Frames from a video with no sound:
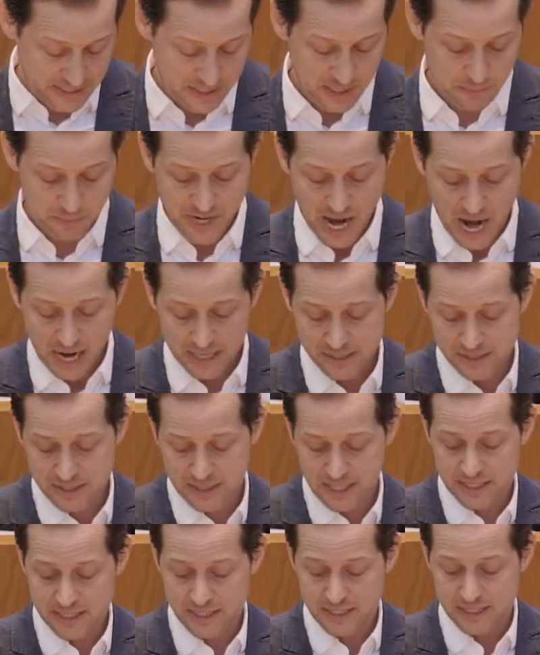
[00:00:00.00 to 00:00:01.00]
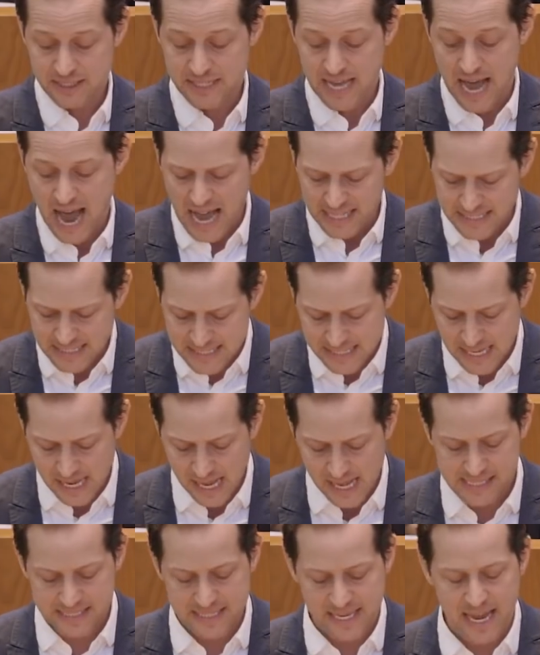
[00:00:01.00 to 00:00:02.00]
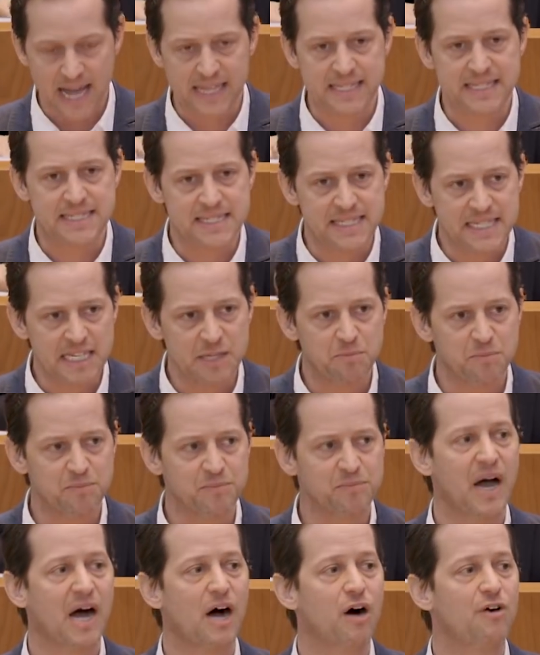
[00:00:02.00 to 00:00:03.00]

Die Sieben-Tages-Inzidenz ist die Anzahl der an sieben